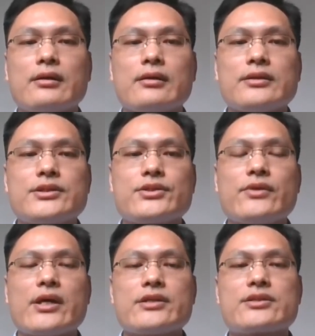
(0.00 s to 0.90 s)
所以啊，
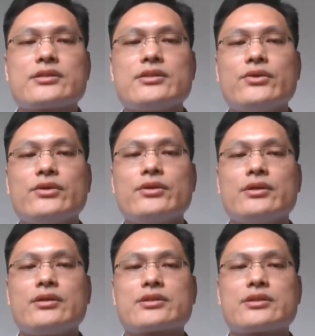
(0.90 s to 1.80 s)
罗马
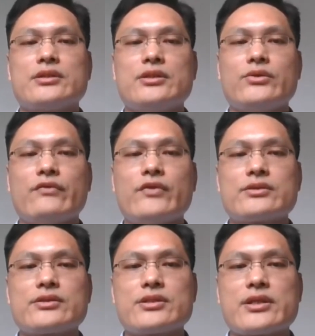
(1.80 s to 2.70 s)
共和的权力
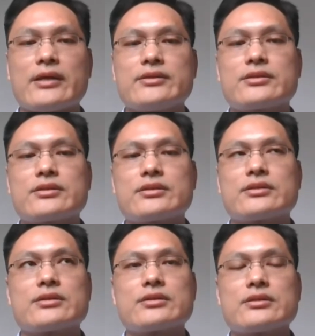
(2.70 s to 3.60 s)
中枢
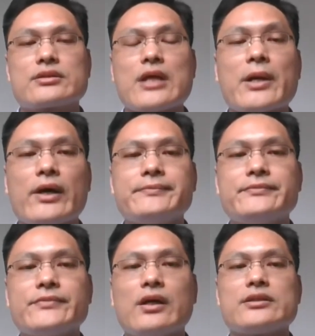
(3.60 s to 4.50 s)
从来都不
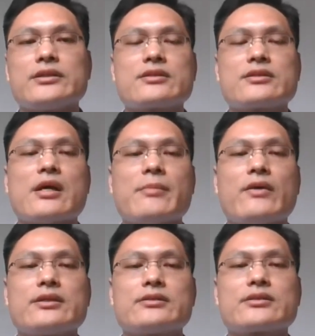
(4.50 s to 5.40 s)
是公民大会，
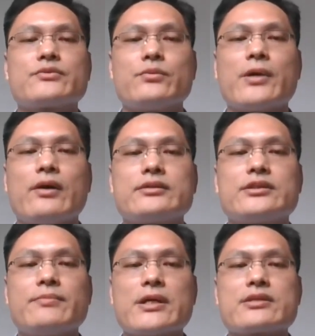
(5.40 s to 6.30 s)
而是
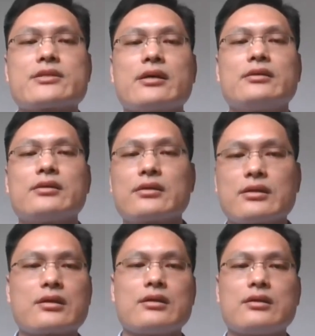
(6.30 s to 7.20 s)
元老院，
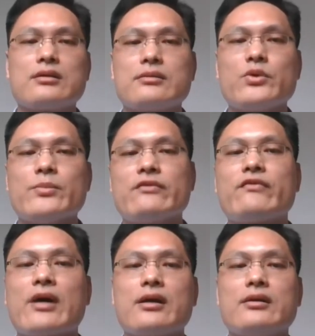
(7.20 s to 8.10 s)
也就是
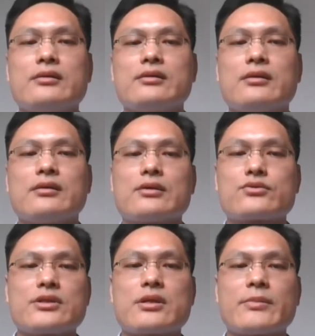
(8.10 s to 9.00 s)
说，共
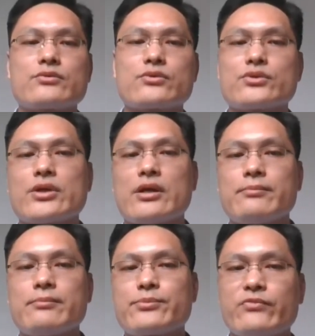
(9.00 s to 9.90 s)
和实际
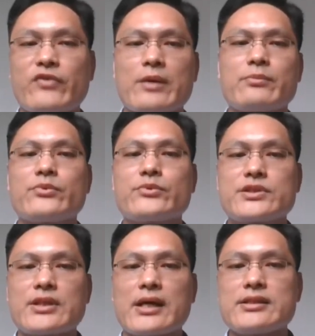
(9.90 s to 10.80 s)
上是一个政
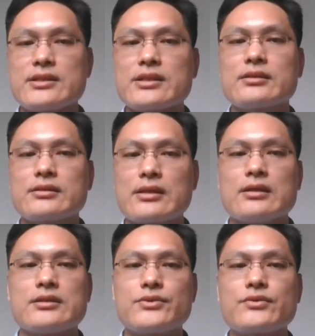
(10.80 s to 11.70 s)
治参与强
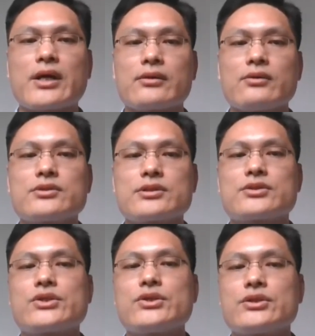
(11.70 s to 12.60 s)
度没有
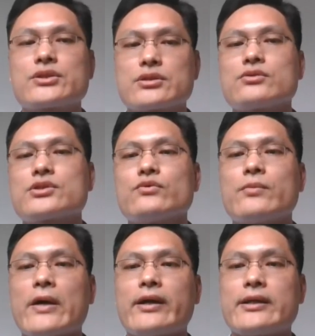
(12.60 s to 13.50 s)
那么高，
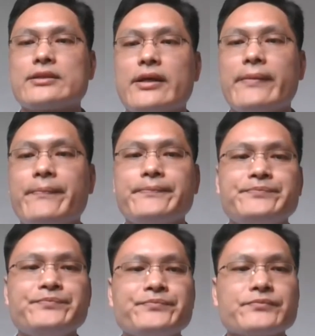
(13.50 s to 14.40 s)
带有明
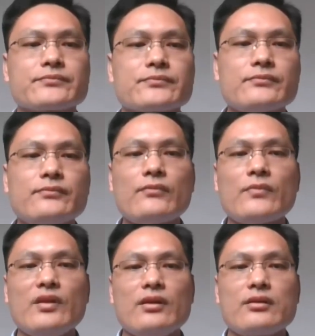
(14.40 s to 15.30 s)
显寡头
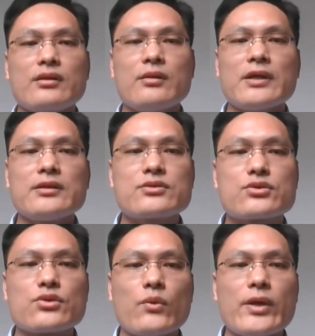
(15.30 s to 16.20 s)
性质的国家。
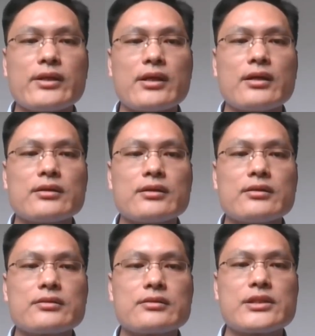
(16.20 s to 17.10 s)
他把人
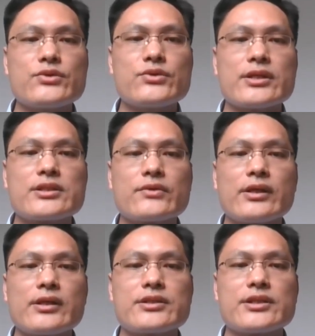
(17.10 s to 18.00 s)
民的名义
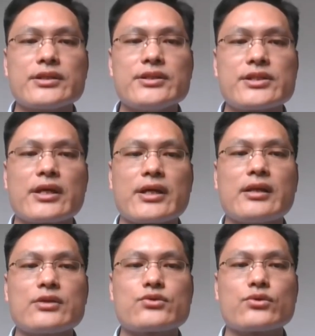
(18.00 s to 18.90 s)
举得很
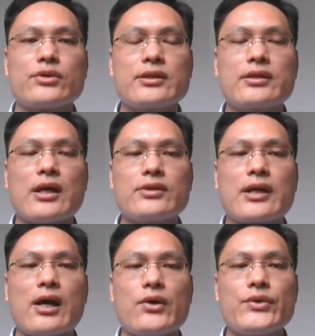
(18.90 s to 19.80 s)
高，但
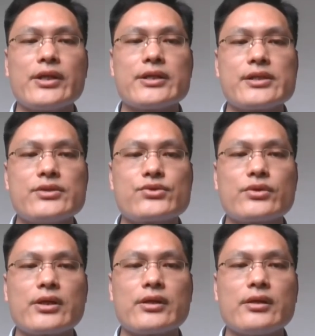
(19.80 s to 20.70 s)
并不是
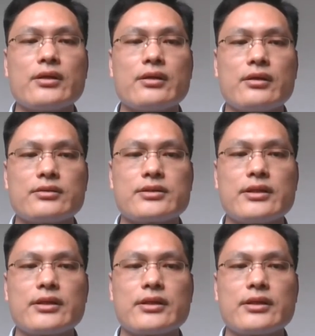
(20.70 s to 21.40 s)
落得很实。